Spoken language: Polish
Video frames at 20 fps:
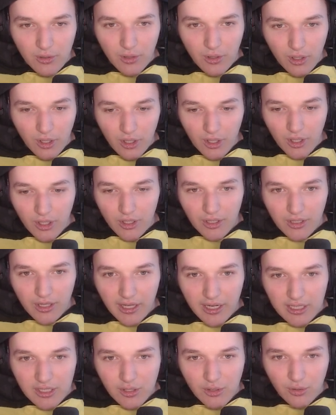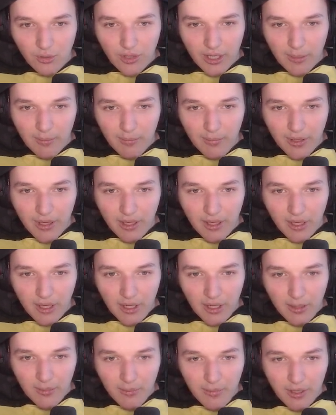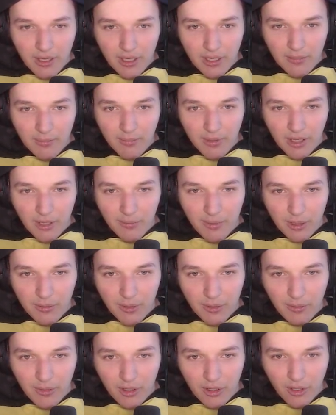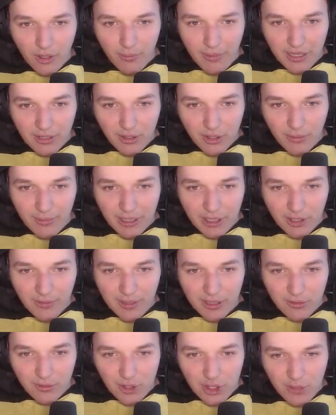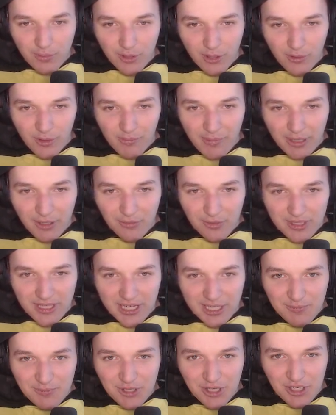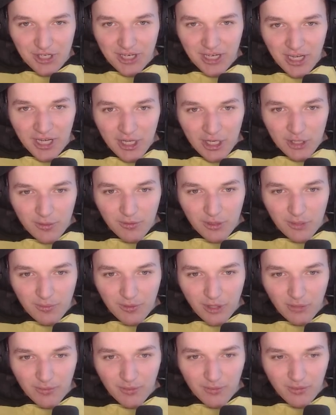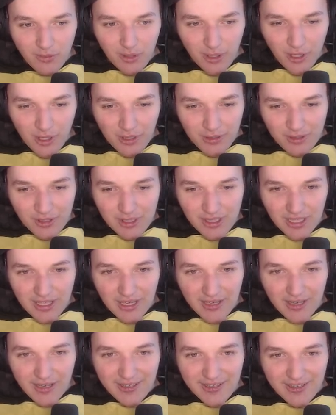jest? Teraz tutaj, pyk, pyk, pyk, pyk, pyk, pyk. O matko, matko, matko, szybko, bo panem to zaraz przyjdzie. Szybko, szybko robi... Coś takiego.